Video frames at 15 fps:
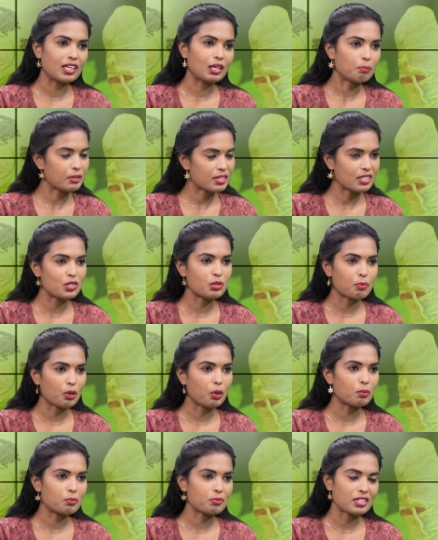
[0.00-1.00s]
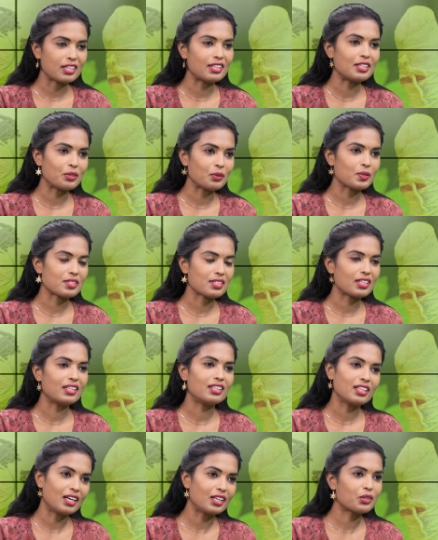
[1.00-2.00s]
గర్భసంచి ప్రాబ్లమ్స్ అలాంటివి
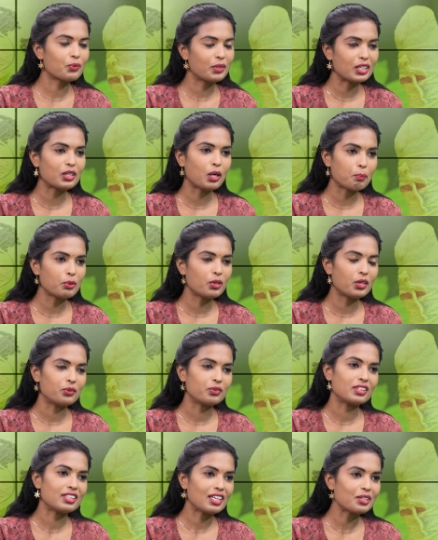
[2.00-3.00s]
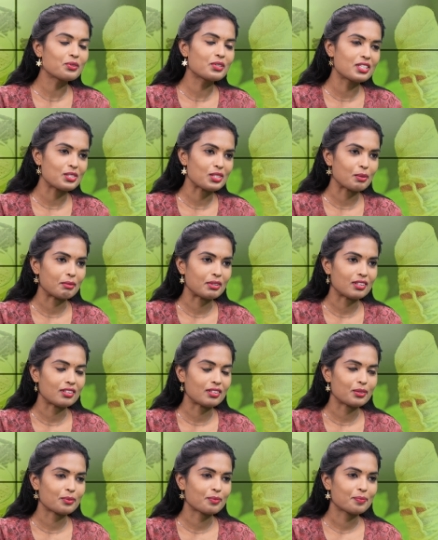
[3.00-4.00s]
వస్తాయని అటువంటి అపోహ ఉంది దాని గురించి
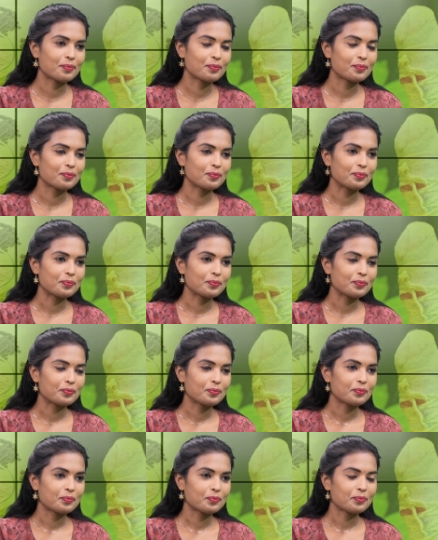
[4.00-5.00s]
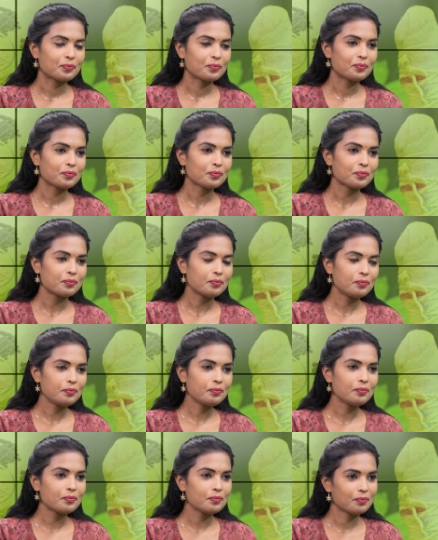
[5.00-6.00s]
ఏమంటారు అదేండి మీరు అపోహ
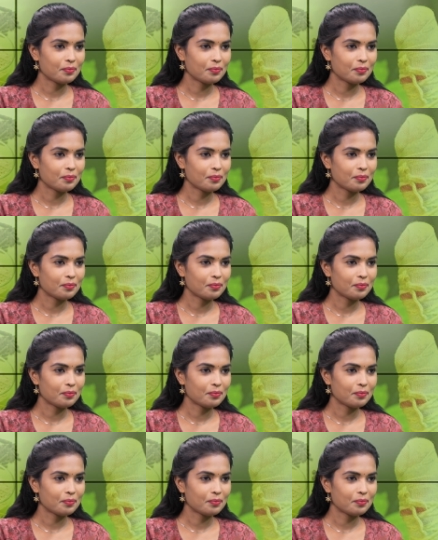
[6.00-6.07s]
హండ్రెడ్